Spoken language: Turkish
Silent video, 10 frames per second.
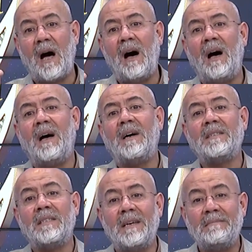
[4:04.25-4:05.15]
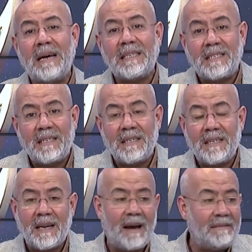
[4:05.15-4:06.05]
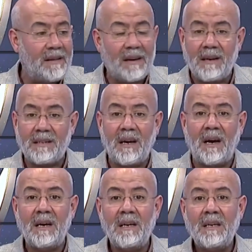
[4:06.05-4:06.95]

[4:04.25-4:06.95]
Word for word: ah demesinin evlada